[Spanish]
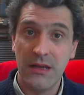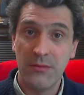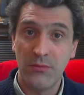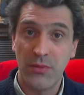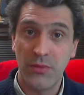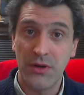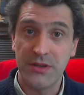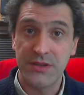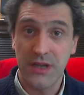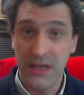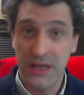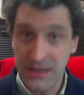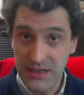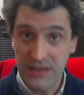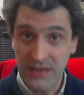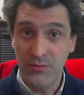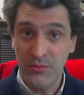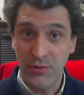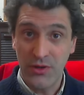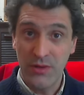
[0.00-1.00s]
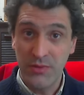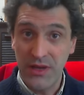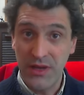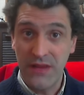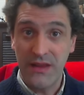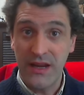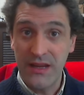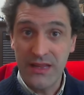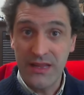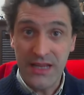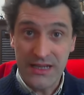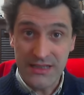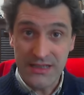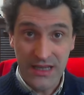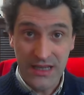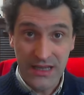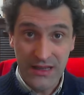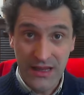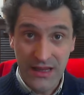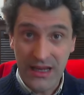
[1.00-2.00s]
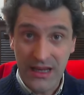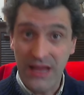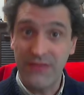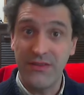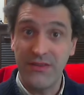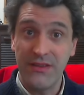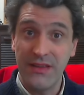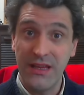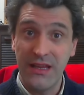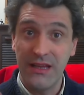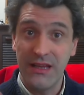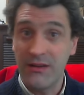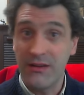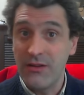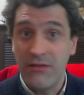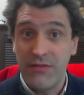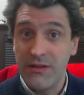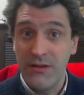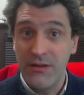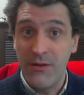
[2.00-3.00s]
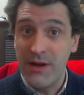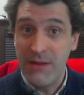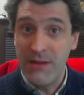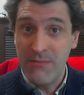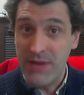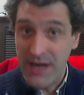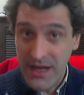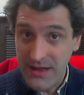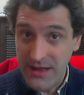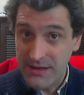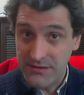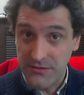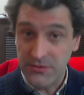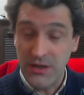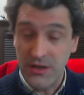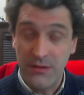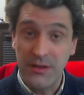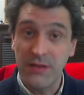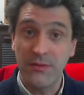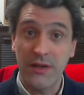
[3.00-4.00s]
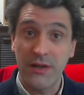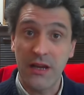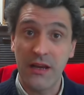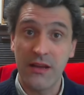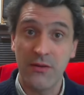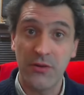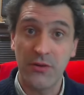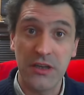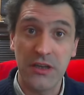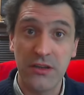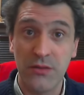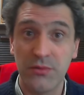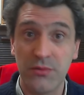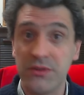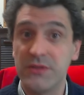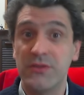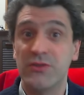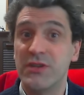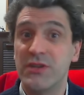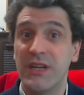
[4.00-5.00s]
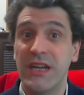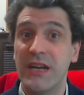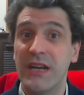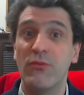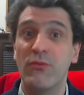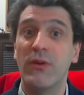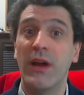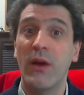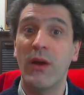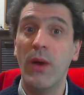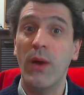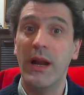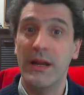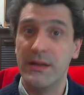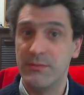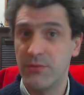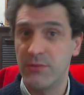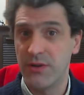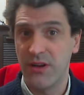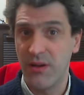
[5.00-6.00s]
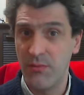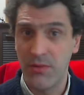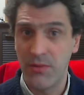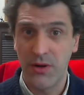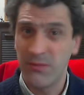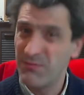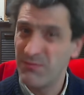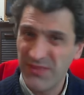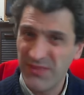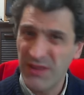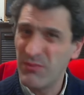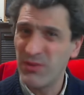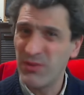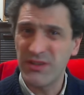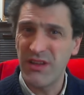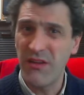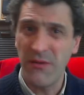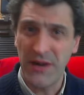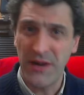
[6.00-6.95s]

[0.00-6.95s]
pues ese tipo de piedritas que, que hacen de, que no hacen no valen paradas, no solamente para que quede bonito, pues no serían nunca igual, por ejemplo. Puedes hacer